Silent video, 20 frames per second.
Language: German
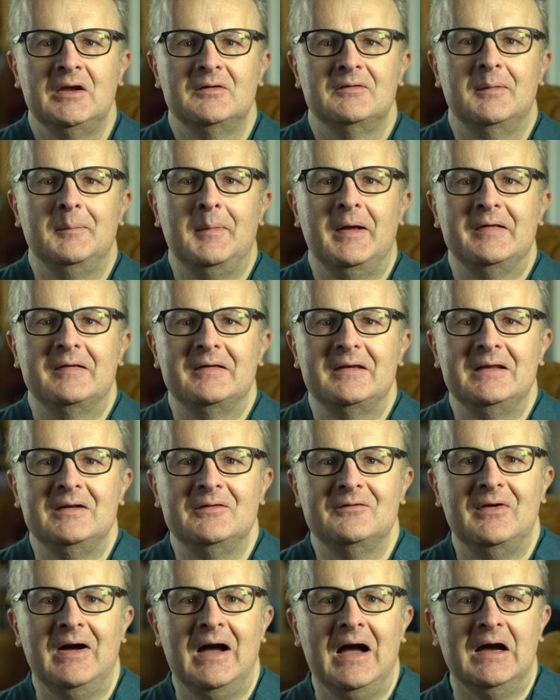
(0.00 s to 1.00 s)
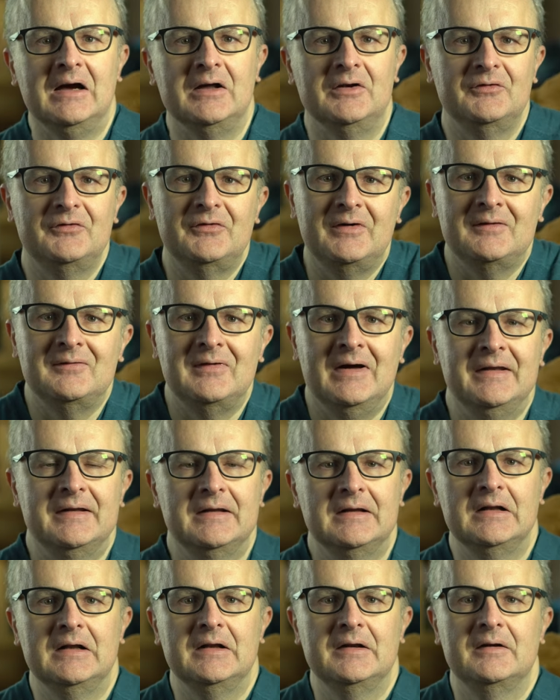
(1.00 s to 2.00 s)
wenn man sie in Waren
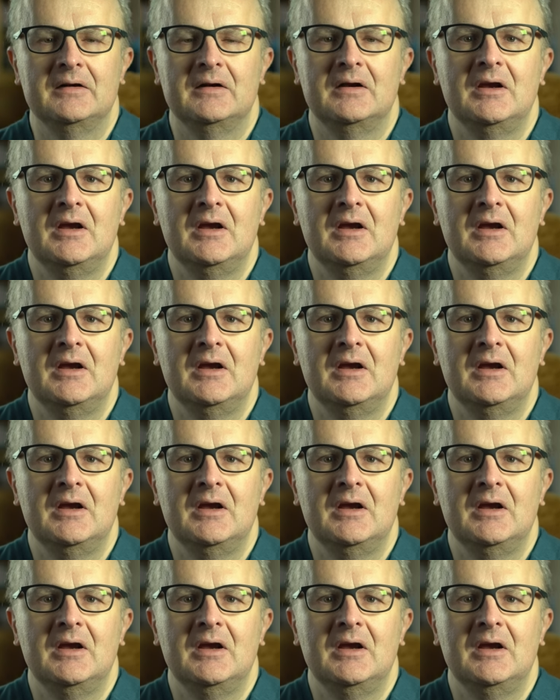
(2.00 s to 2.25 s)
verwandelt.